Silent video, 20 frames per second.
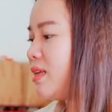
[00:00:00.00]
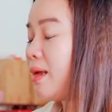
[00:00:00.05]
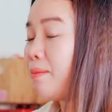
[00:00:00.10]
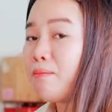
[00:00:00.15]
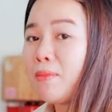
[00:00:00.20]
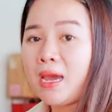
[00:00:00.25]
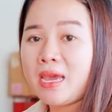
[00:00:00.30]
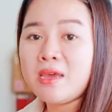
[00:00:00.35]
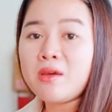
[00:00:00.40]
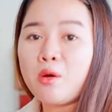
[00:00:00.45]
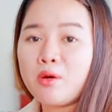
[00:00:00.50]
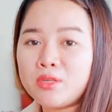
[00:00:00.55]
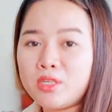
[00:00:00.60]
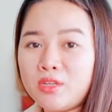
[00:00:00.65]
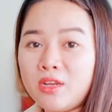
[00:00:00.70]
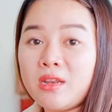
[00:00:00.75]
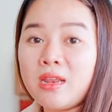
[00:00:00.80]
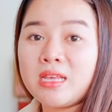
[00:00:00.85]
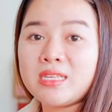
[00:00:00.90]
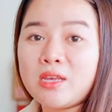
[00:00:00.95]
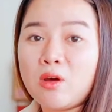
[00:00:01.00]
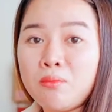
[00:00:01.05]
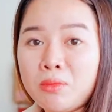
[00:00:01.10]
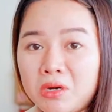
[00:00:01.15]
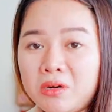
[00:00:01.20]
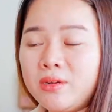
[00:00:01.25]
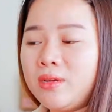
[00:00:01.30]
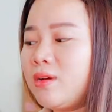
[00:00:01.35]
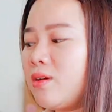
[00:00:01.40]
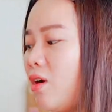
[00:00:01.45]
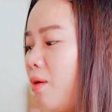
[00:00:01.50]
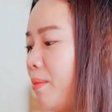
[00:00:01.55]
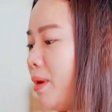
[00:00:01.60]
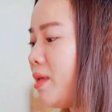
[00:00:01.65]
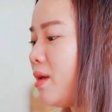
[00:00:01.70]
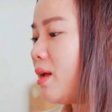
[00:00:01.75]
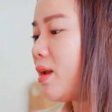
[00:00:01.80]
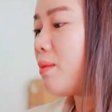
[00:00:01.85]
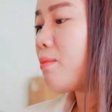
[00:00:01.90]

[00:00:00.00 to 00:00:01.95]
năm mấy còn Sonic là đúng 60 còn bây giờ